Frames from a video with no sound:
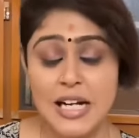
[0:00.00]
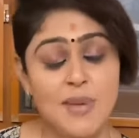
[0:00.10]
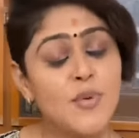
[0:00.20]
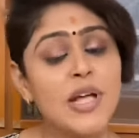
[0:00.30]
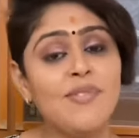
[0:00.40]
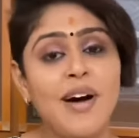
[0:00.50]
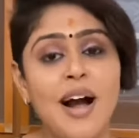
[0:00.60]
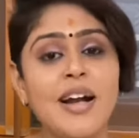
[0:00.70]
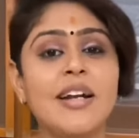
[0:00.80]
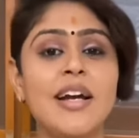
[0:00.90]
நம்மளுடைய
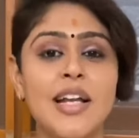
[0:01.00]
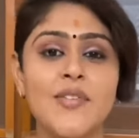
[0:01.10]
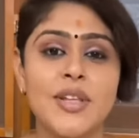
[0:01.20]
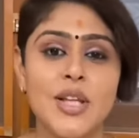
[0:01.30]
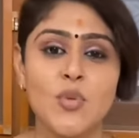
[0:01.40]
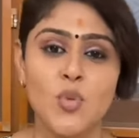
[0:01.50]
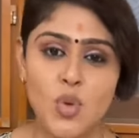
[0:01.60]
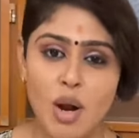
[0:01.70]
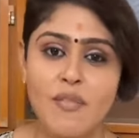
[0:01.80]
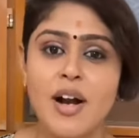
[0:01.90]
வாழ்க்கையில வந்த
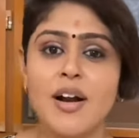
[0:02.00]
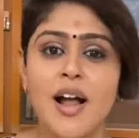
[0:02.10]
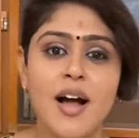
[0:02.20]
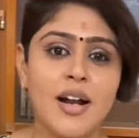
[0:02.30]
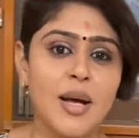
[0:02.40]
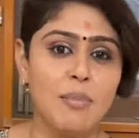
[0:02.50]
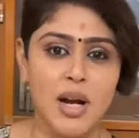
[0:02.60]
உறவுகளான